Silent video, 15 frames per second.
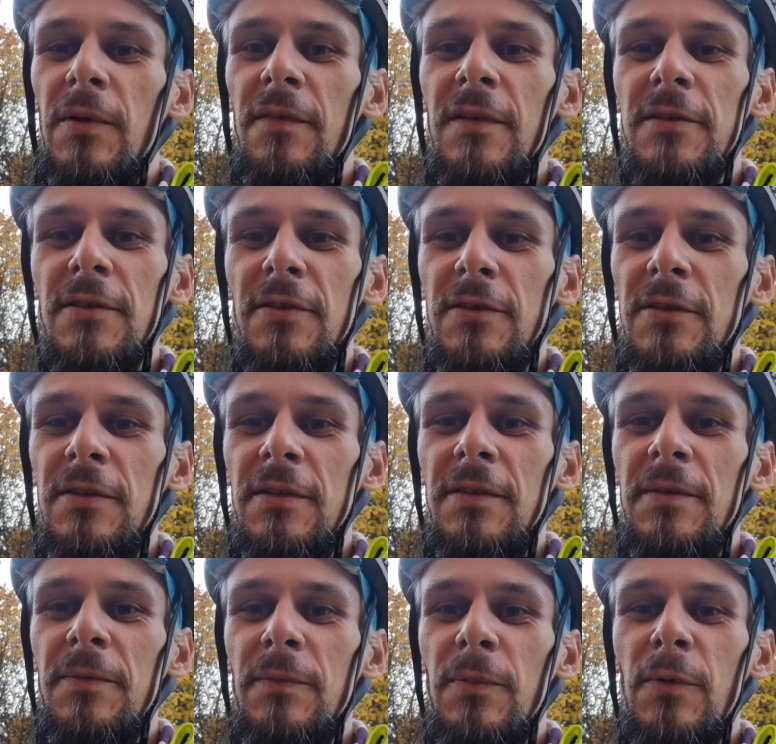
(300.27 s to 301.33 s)

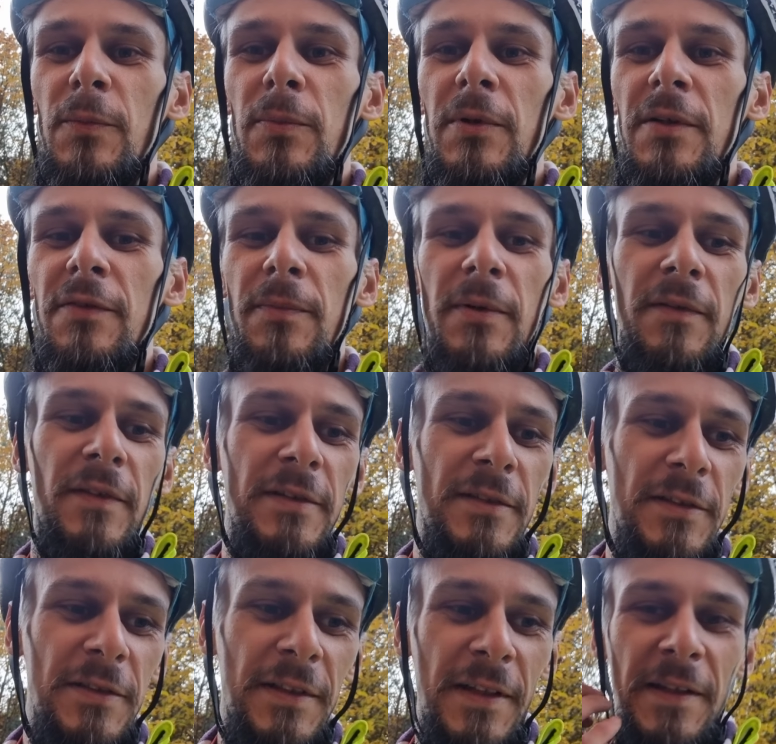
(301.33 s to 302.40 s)
prowadzący próbuje
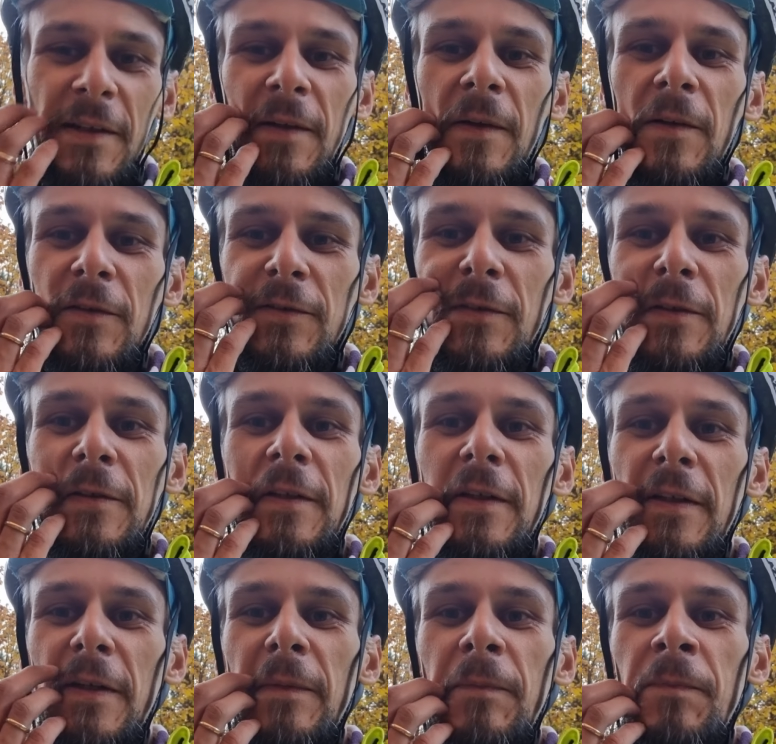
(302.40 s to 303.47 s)
wprowadzać takie
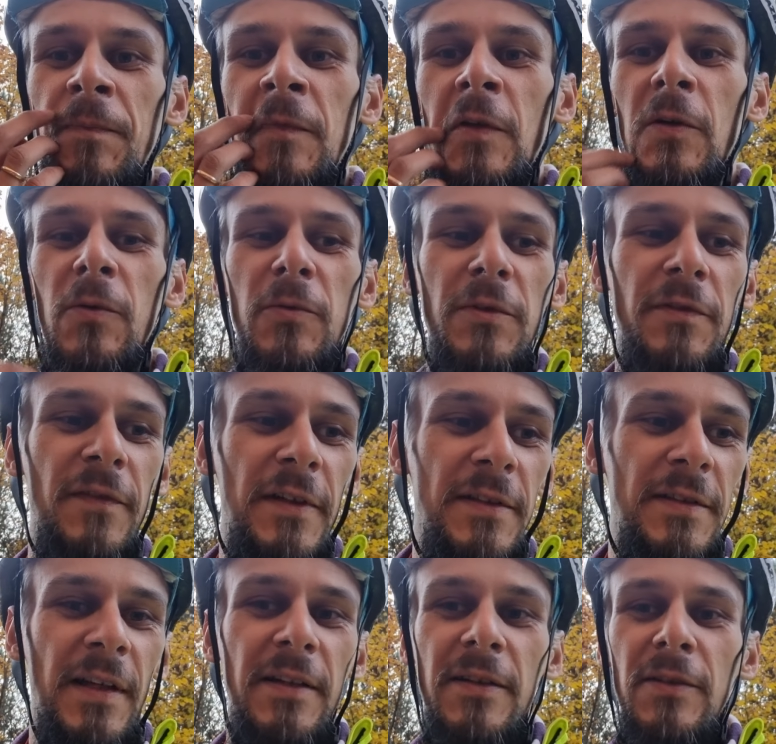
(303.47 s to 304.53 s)
rozwiązania
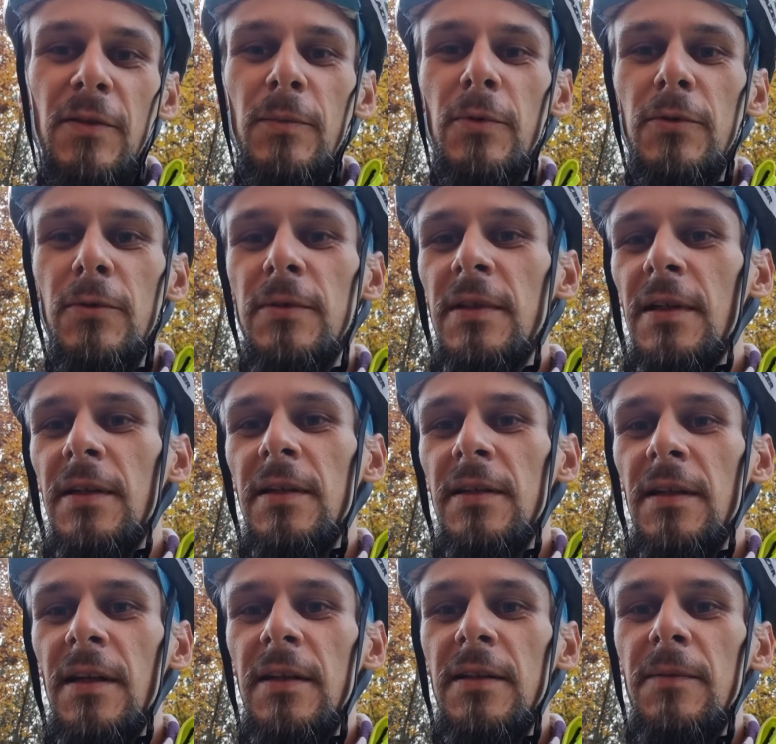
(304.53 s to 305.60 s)
uniwersalne, no bo tutaj
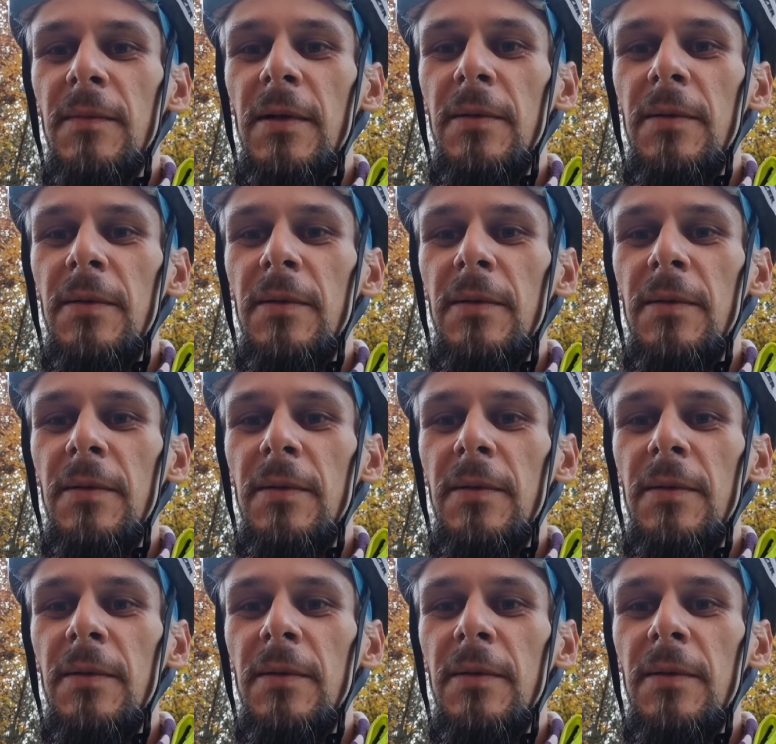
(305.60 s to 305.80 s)
jak nie